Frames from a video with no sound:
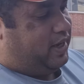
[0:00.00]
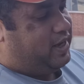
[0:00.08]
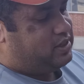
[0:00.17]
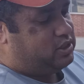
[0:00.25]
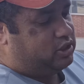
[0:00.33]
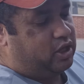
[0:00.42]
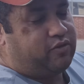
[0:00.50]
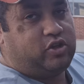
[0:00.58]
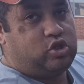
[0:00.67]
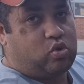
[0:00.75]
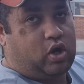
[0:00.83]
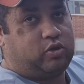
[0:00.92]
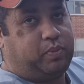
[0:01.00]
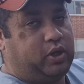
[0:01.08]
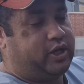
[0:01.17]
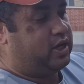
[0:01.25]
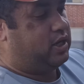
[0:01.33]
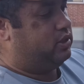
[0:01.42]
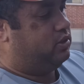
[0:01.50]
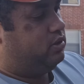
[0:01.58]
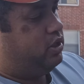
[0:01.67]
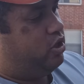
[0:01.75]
Esse tem 24 polegadas.